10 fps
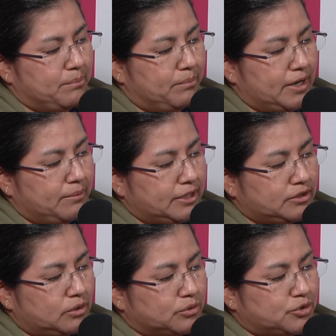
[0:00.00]
Breve
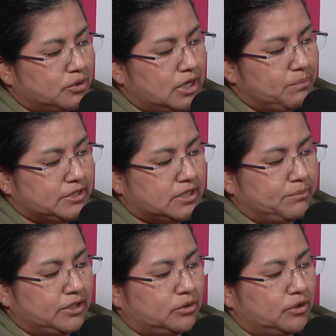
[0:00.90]
Introducción al
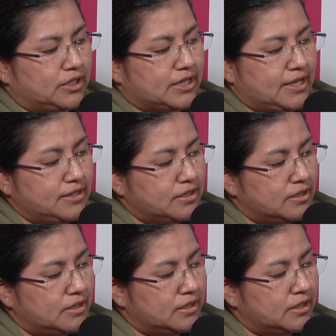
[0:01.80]
Pensamiento de Reid,
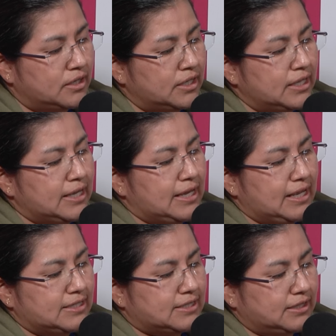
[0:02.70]

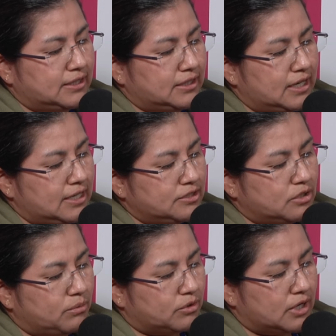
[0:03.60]
El Centinela
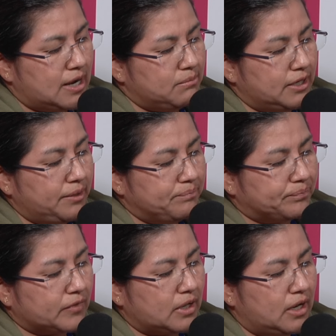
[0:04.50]
Insobornable,
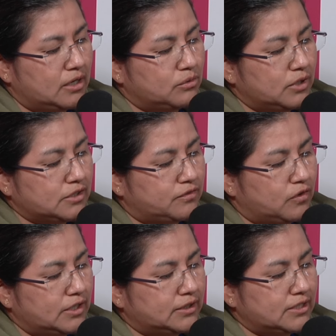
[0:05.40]
Algunas
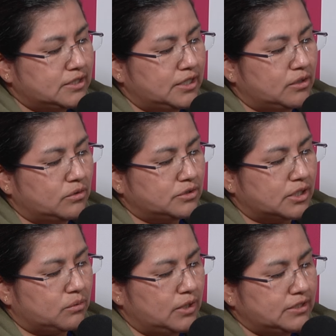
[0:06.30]
Fuentes y
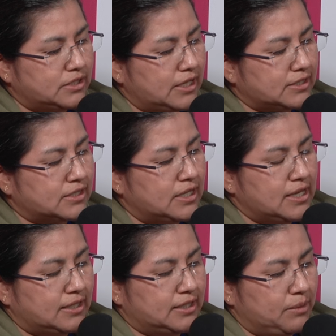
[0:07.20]
Consecuencias
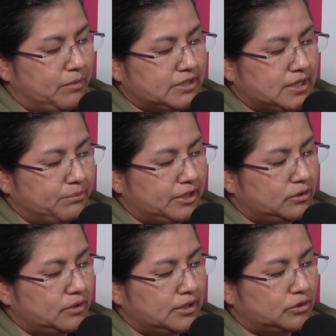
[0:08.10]
del
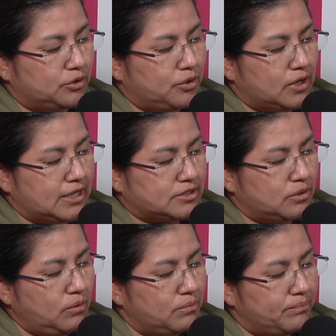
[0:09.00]
pensamiento de Antonio Caso